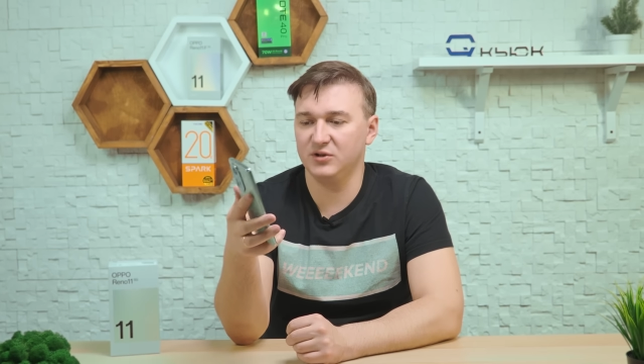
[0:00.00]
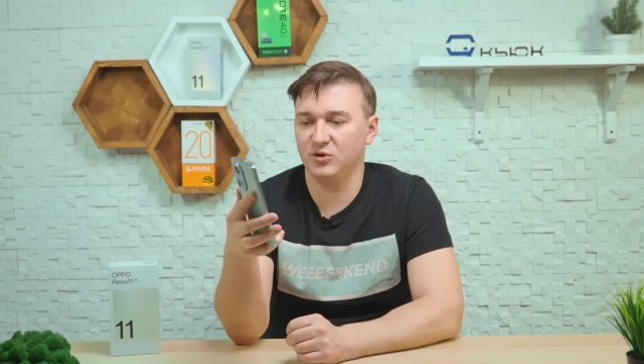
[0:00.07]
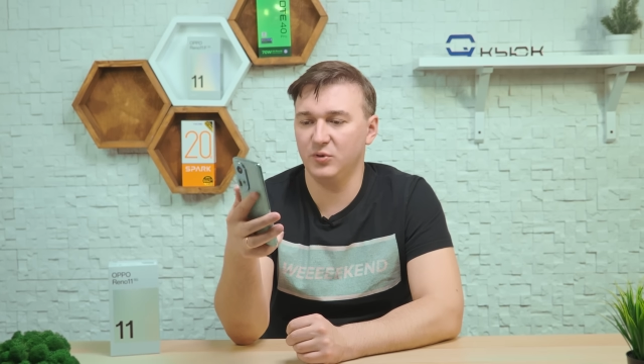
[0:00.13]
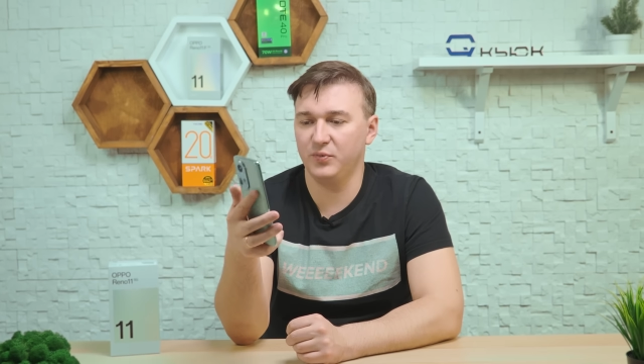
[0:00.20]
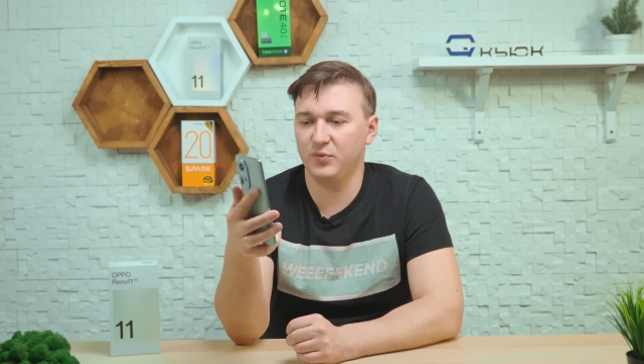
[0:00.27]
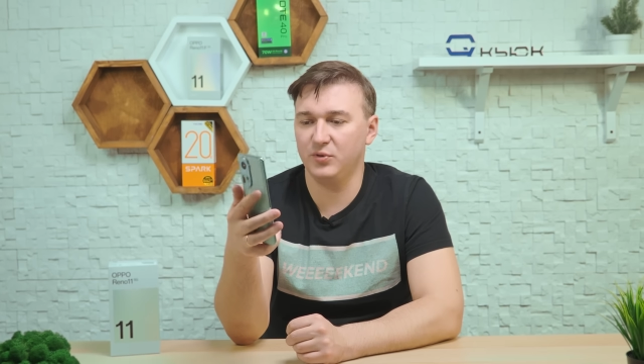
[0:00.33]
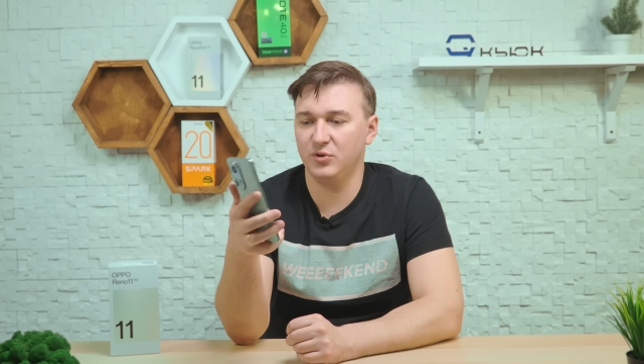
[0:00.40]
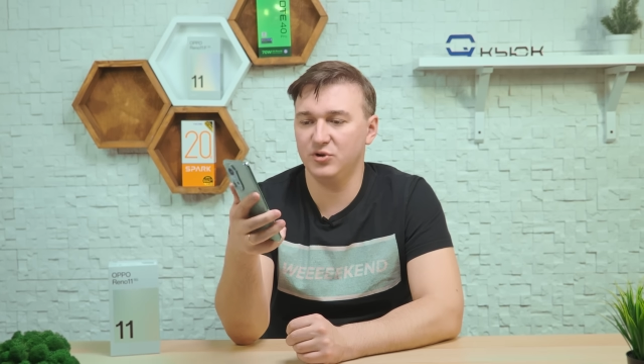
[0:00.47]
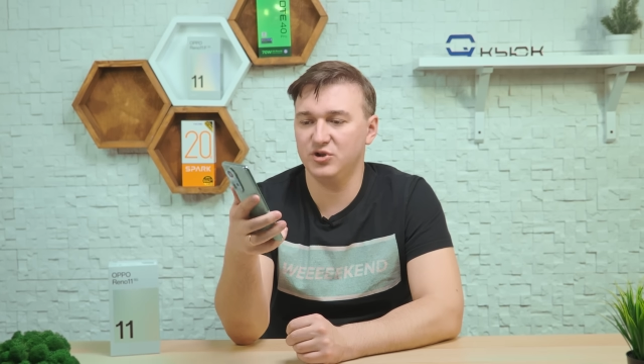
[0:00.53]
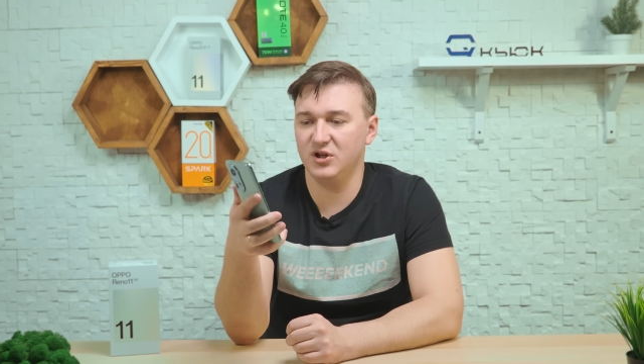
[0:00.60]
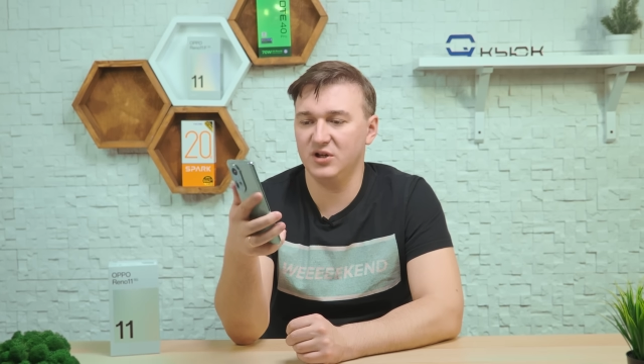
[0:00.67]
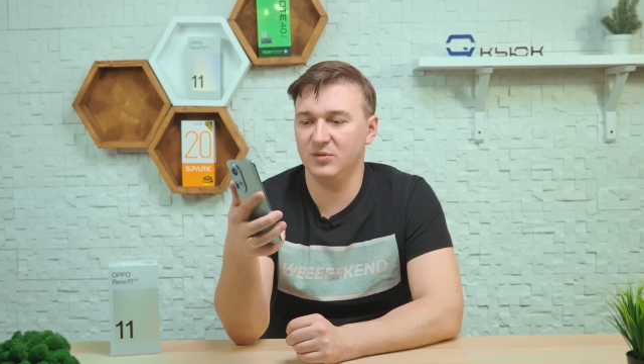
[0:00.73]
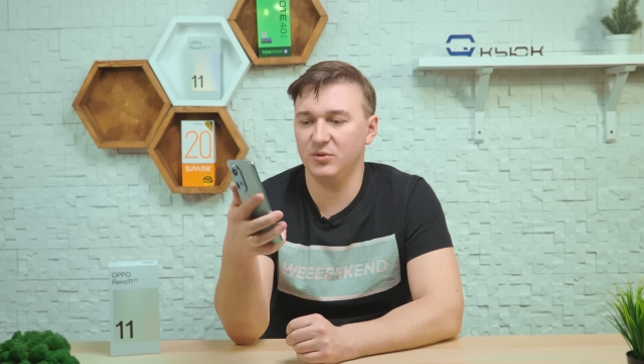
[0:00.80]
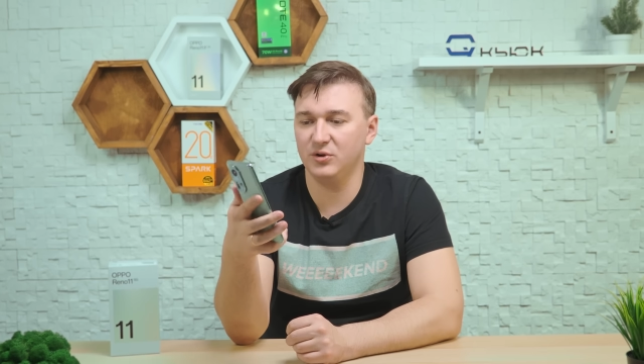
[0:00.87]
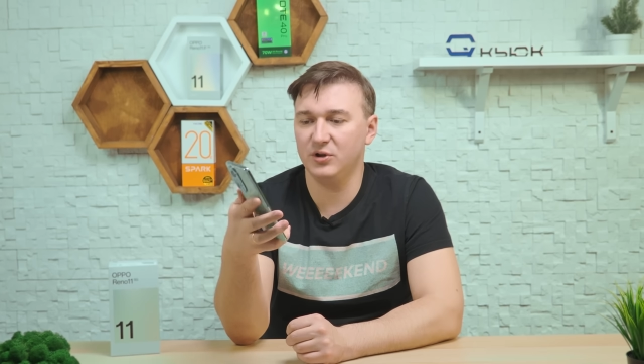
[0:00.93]
кнопка
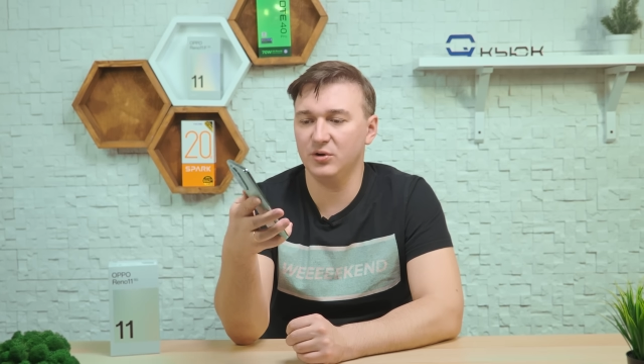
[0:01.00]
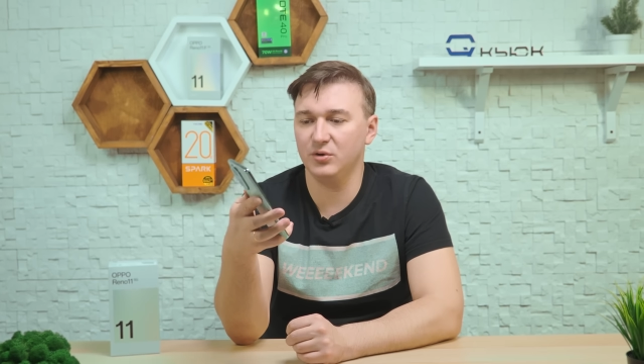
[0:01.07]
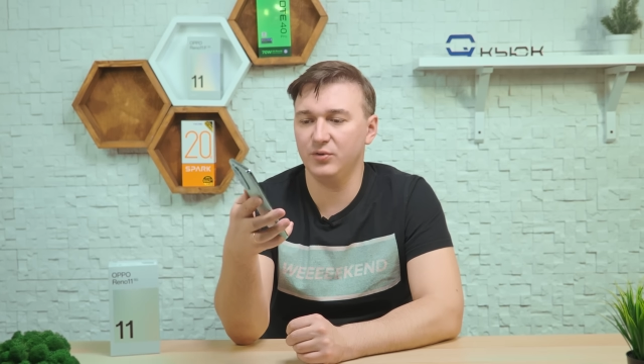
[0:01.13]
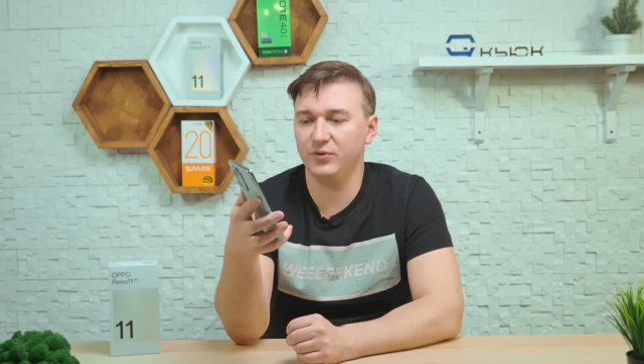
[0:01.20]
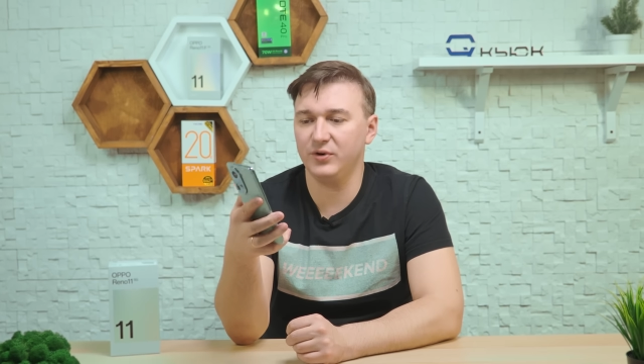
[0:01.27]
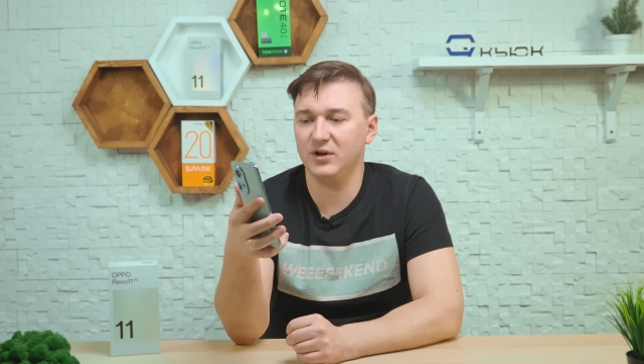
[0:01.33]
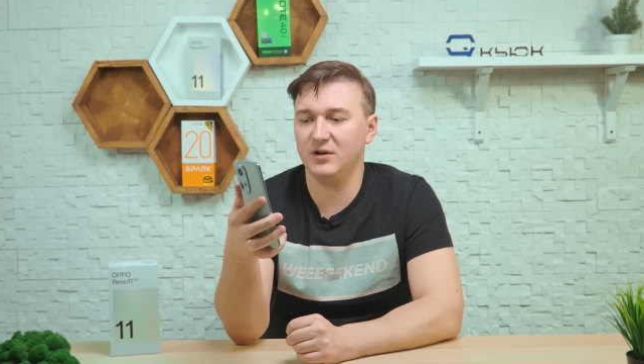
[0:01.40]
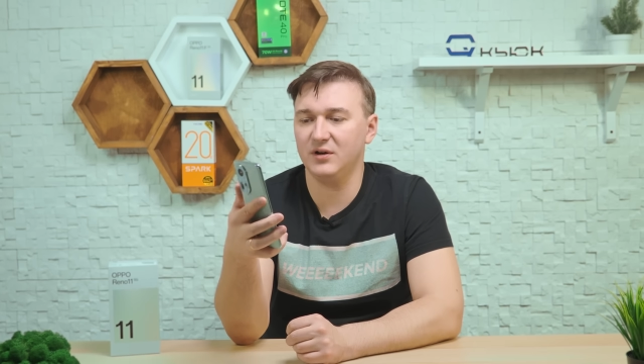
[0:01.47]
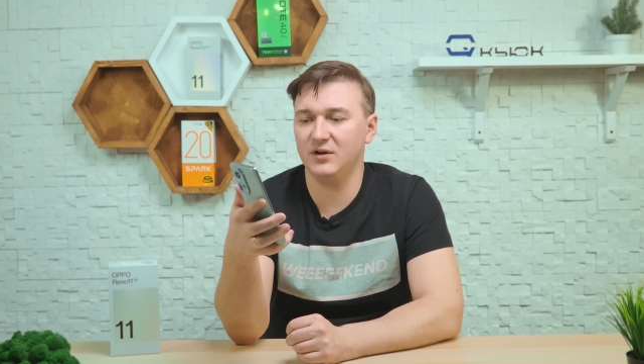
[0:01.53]
включения блокировки,